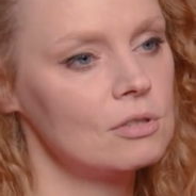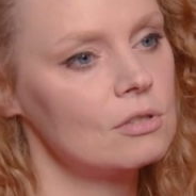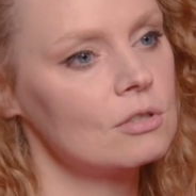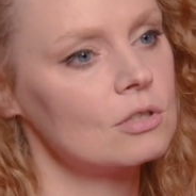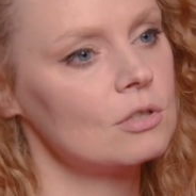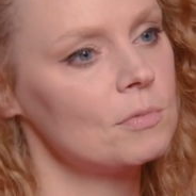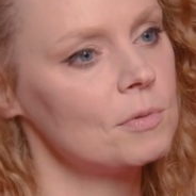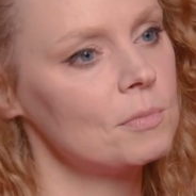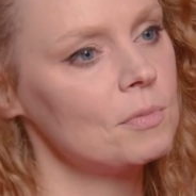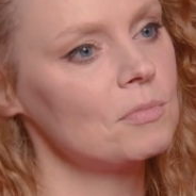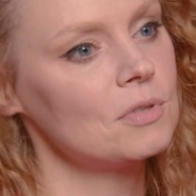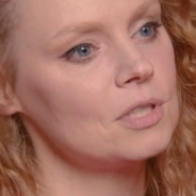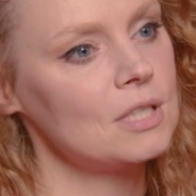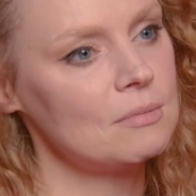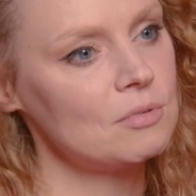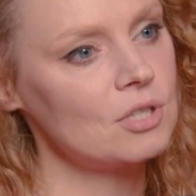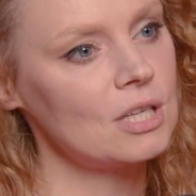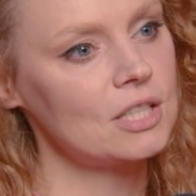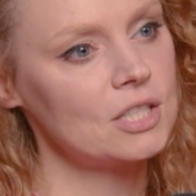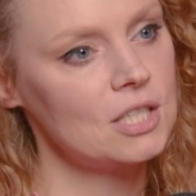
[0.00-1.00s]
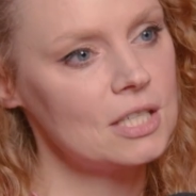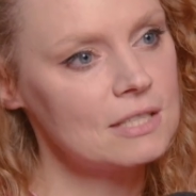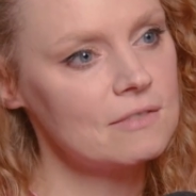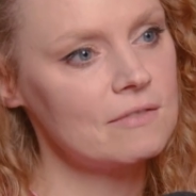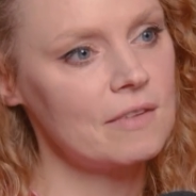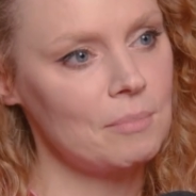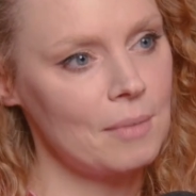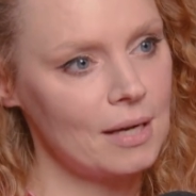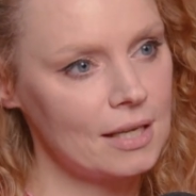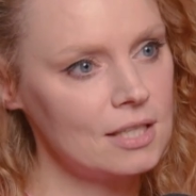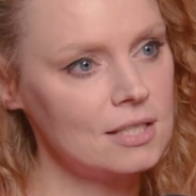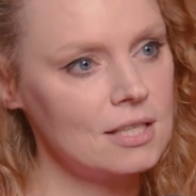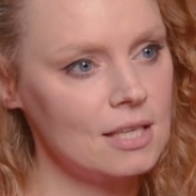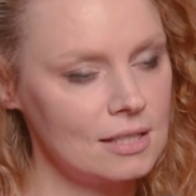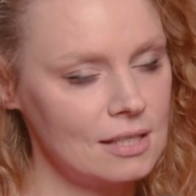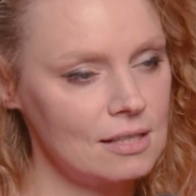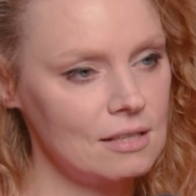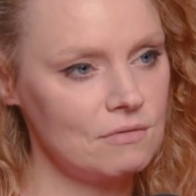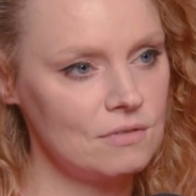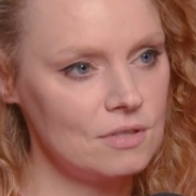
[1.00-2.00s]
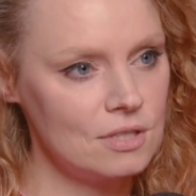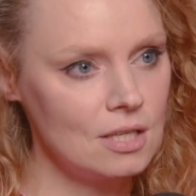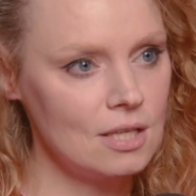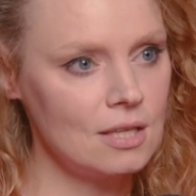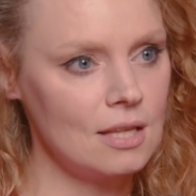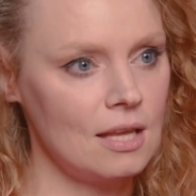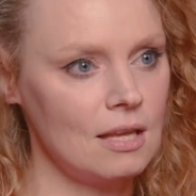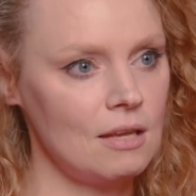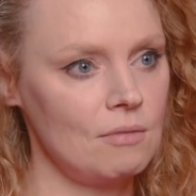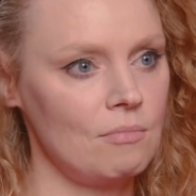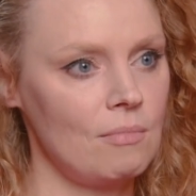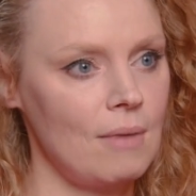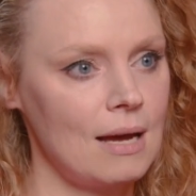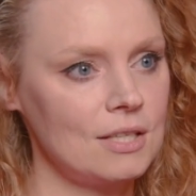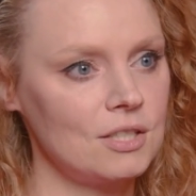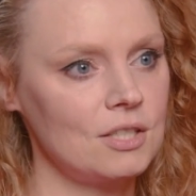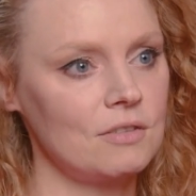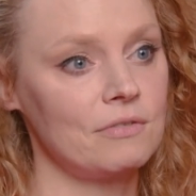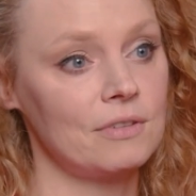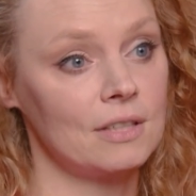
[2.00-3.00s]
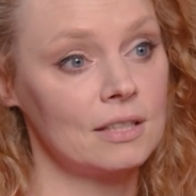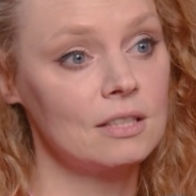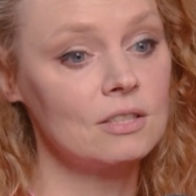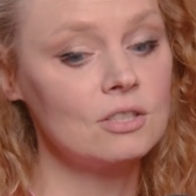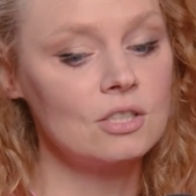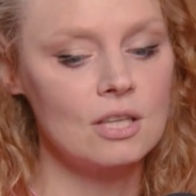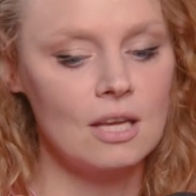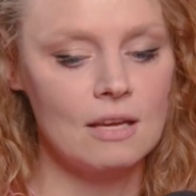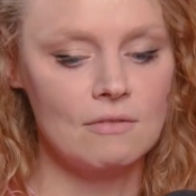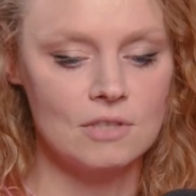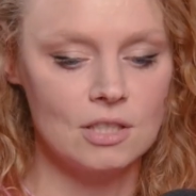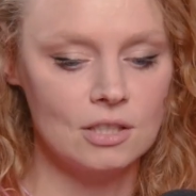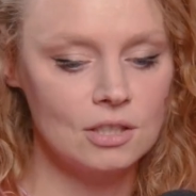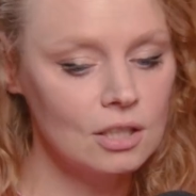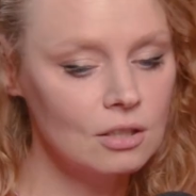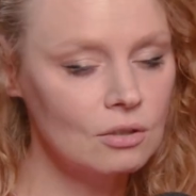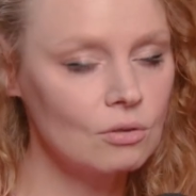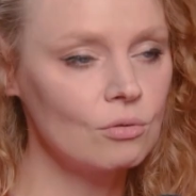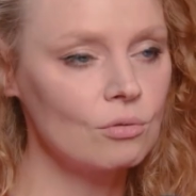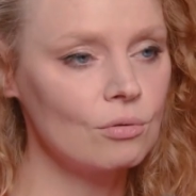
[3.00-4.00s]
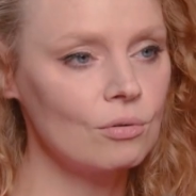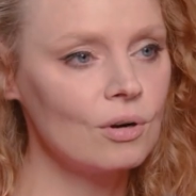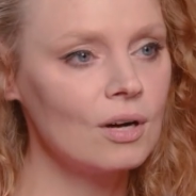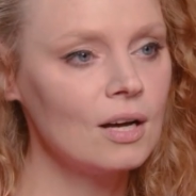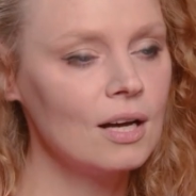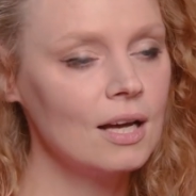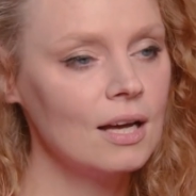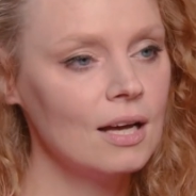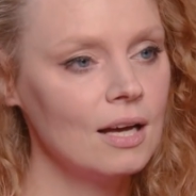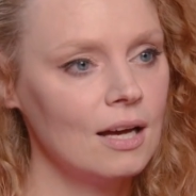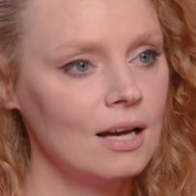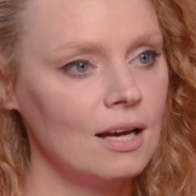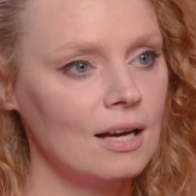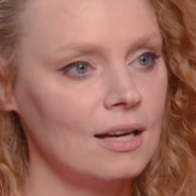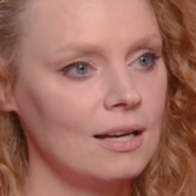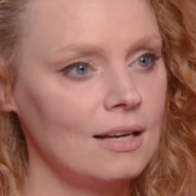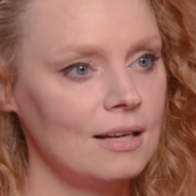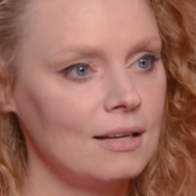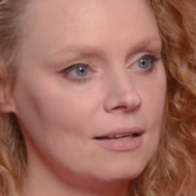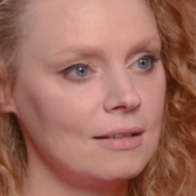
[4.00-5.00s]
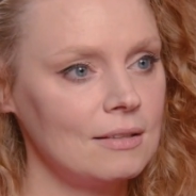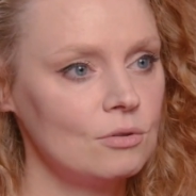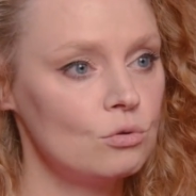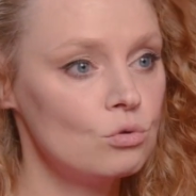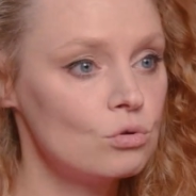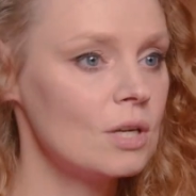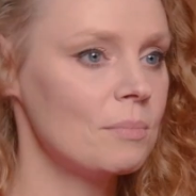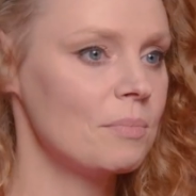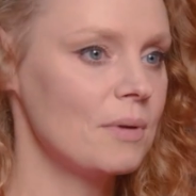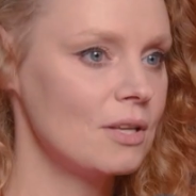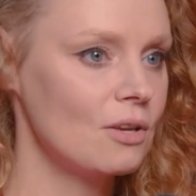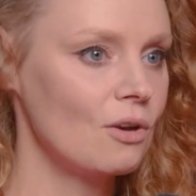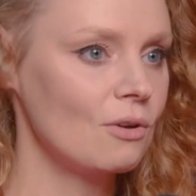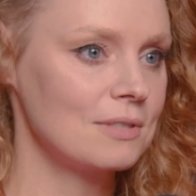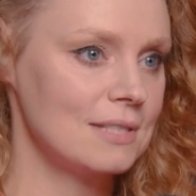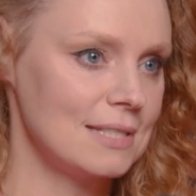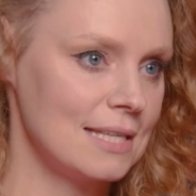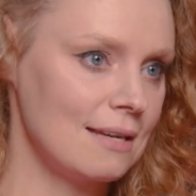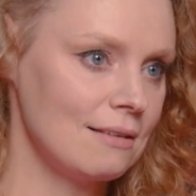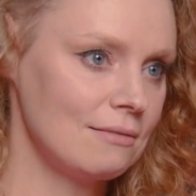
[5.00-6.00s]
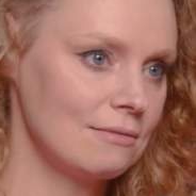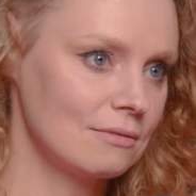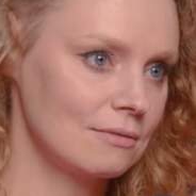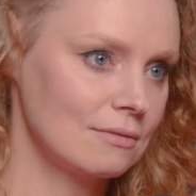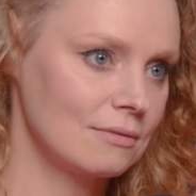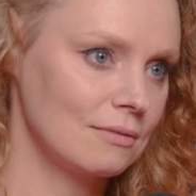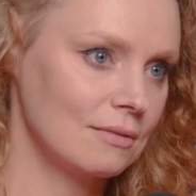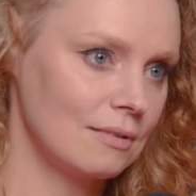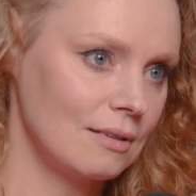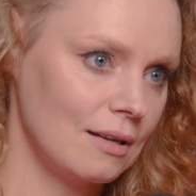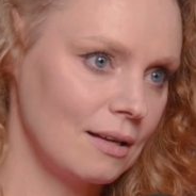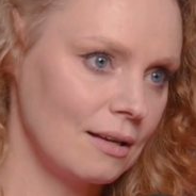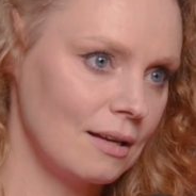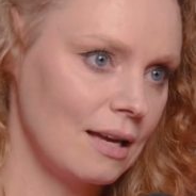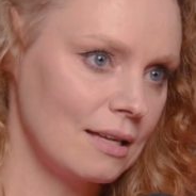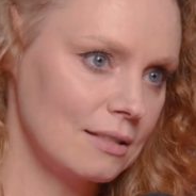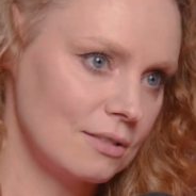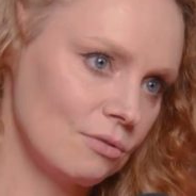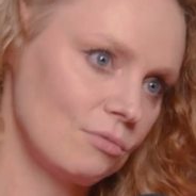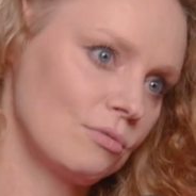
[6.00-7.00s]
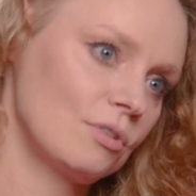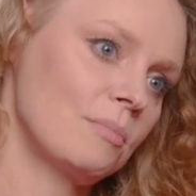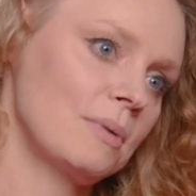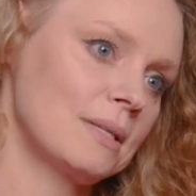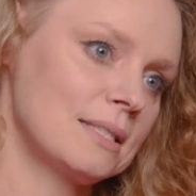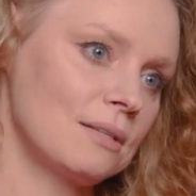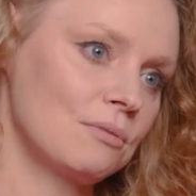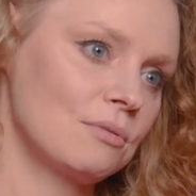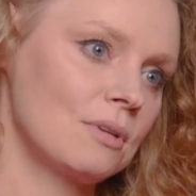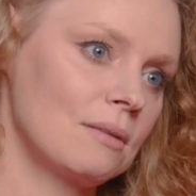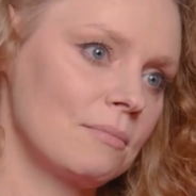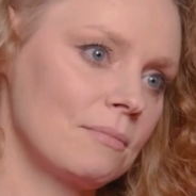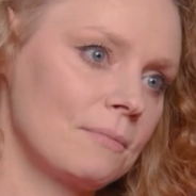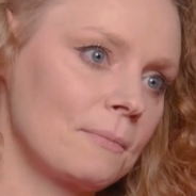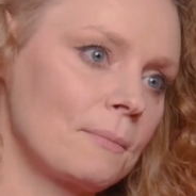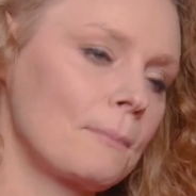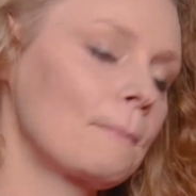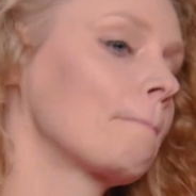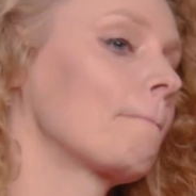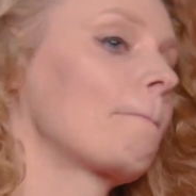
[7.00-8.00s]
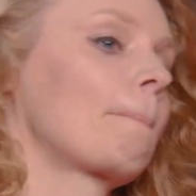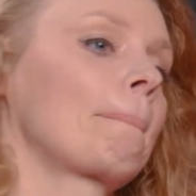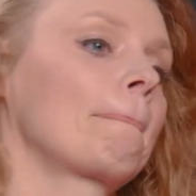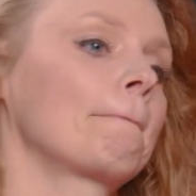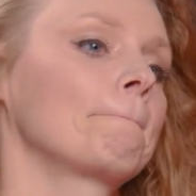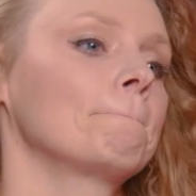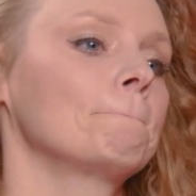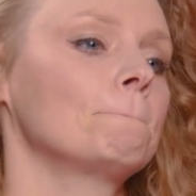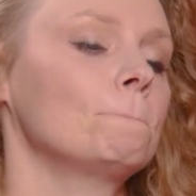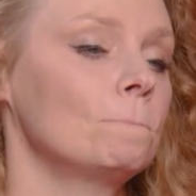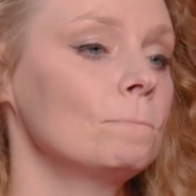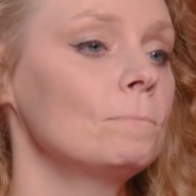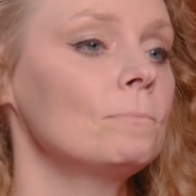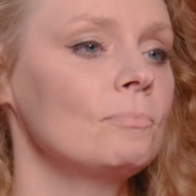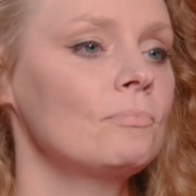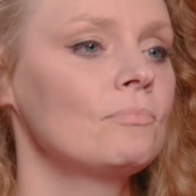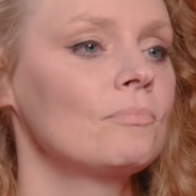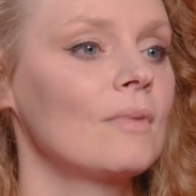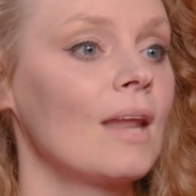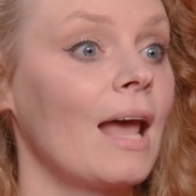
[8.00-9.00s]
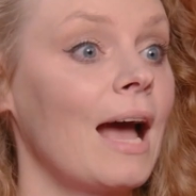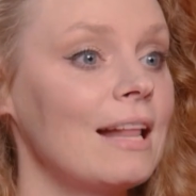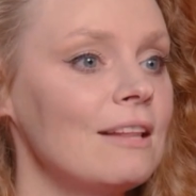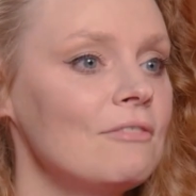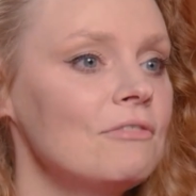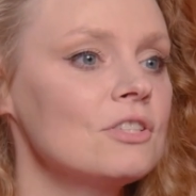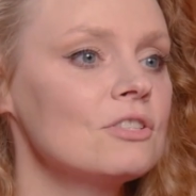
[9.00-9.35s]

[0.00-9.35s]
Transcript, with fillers: tylko sobie pomyślałam, że jak się jest w tej machinie telewizyjnej i ma się faktycznie w zasięgu e, duże pieniądze, a są chyba Ale całkiem... to jest jedyne, wiesz, mhm. chodzi mi o to, Ale że...